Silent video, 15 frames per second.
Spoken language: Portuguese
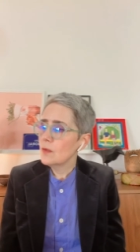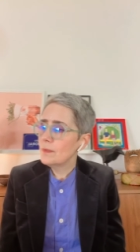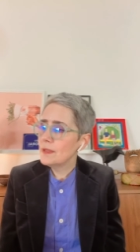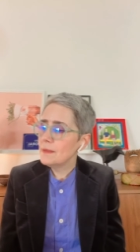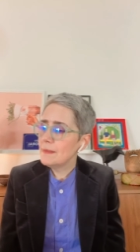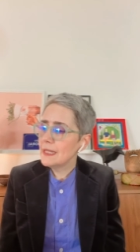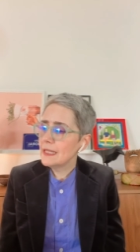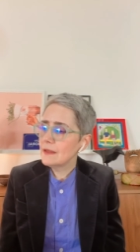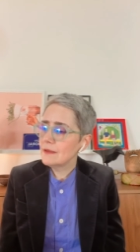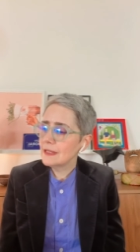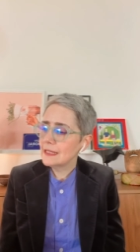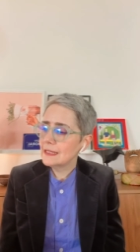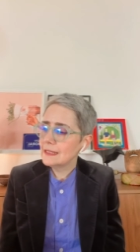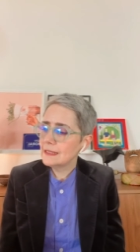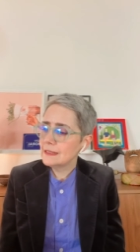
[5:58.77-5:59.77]
O primeiro
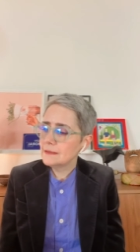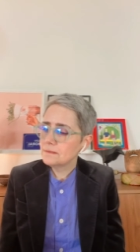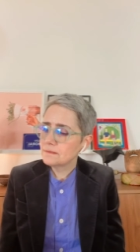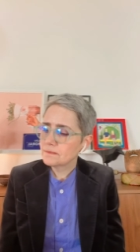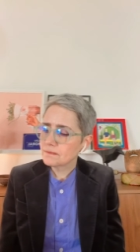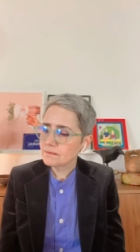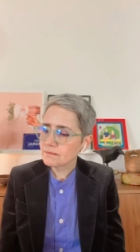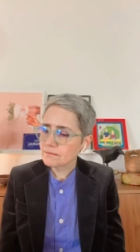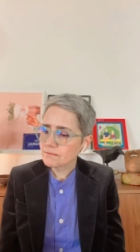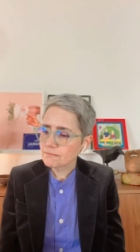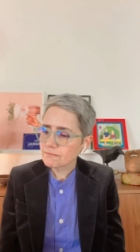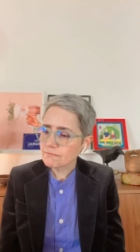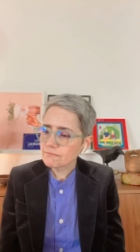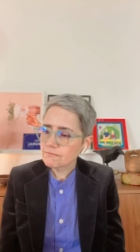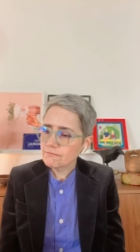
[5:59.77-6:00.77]
é que
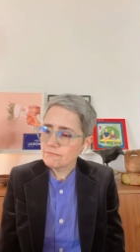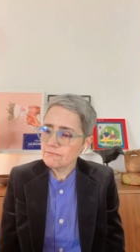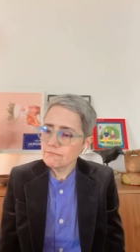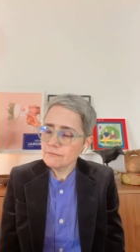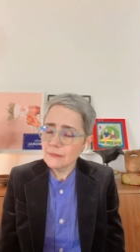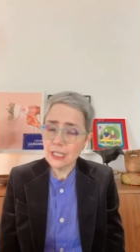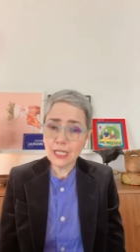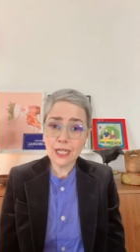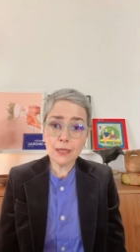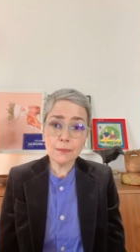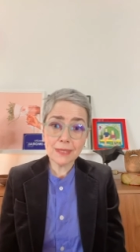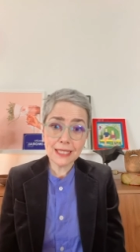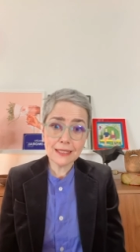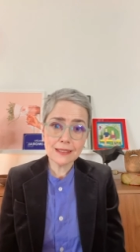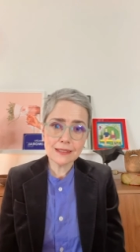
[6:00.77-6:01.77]

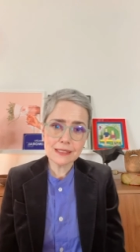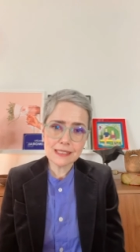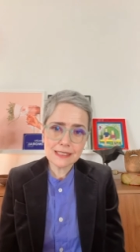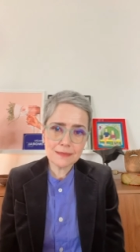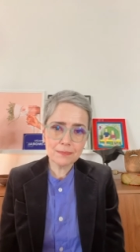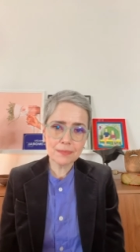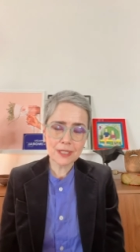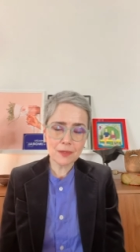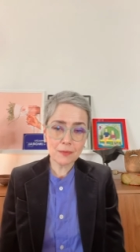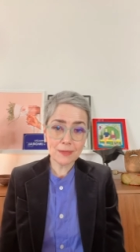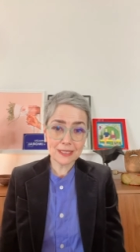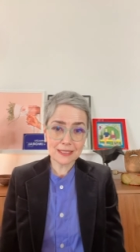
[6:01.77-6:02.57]
encaminha-se para